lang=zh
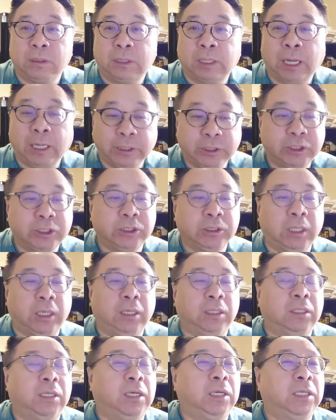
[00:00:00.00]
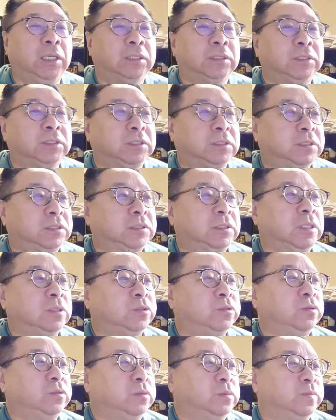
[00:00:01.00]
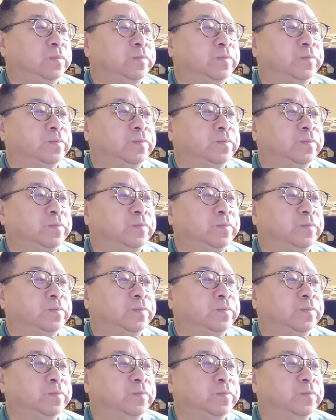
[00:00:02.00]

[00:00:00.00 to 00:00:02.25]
开支的啊证据。